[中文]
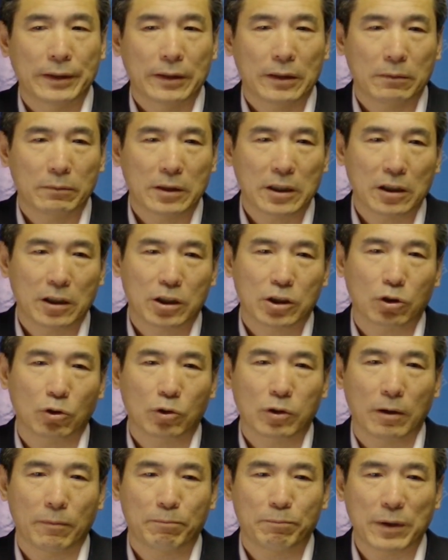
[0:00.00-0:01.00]
那么这个
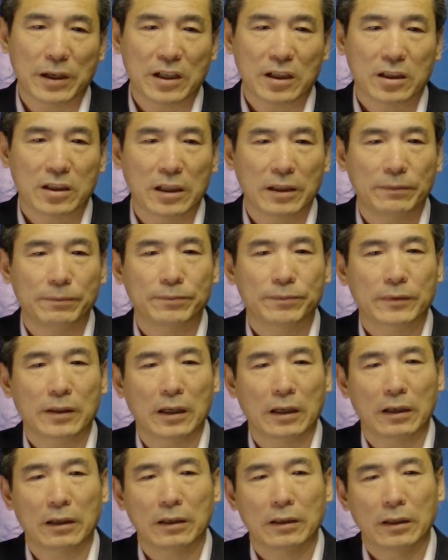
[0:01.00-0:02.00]
手段本身
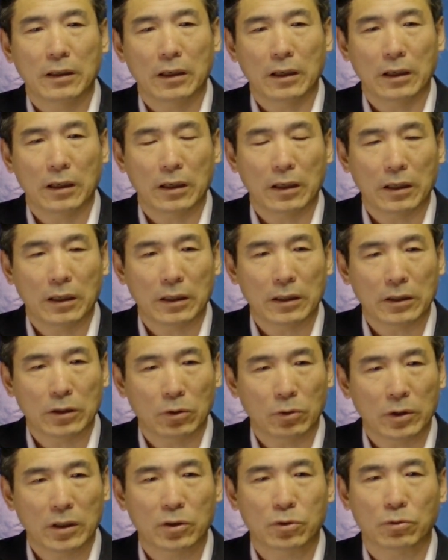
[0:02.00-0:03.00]
啊，呃，
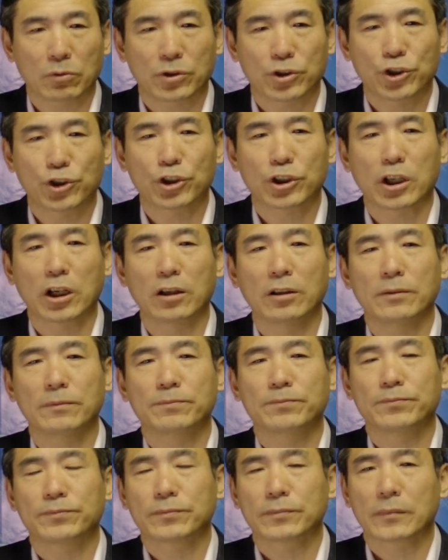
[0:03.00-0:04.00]
有一种支撑
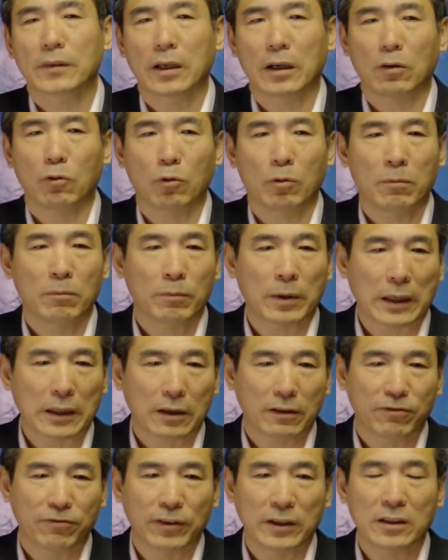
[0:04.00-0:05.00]
啊，我们把
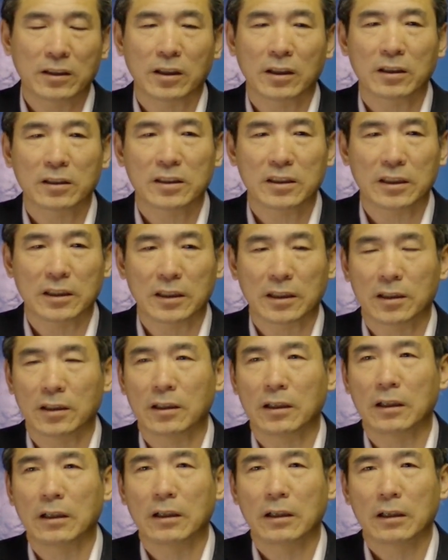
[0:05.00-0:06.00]
它分成几
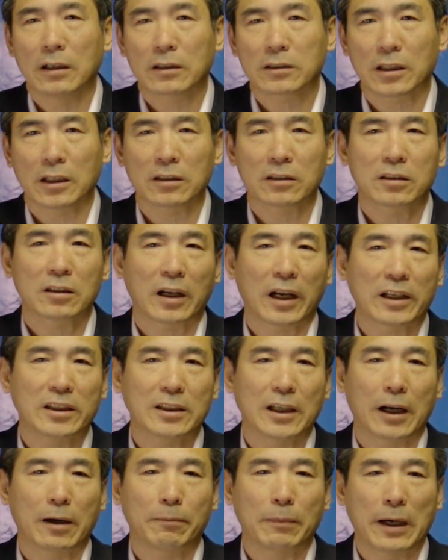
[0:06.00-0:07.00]
个层次来
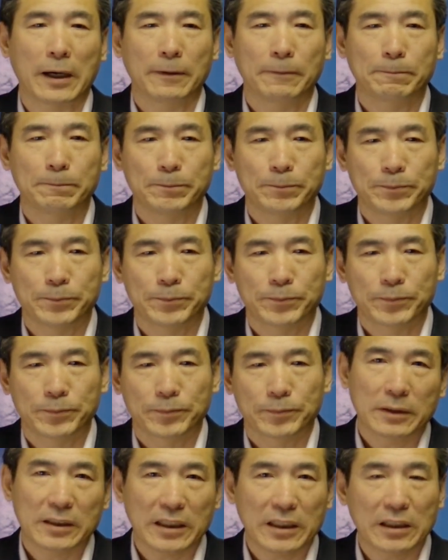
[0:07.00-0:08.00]
讲吧。
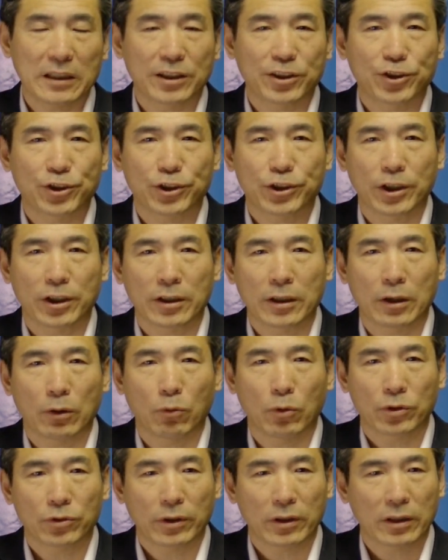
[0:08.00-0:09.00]
第一个支撑呢，
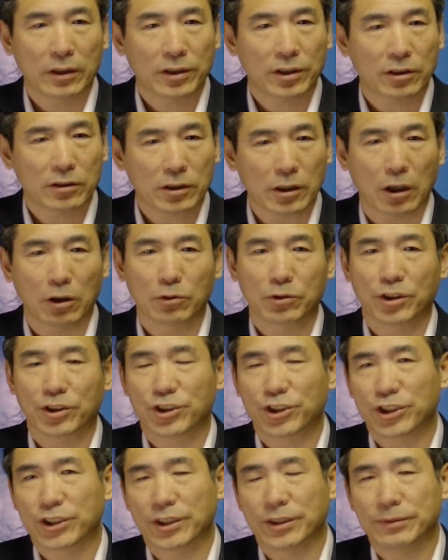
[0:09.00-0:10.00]
我觉得是道德
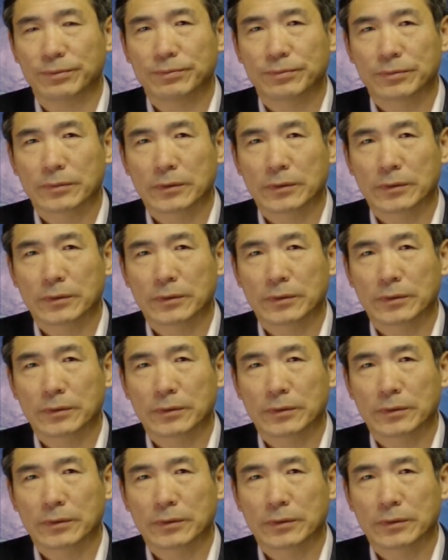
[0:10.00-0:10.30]
支撑。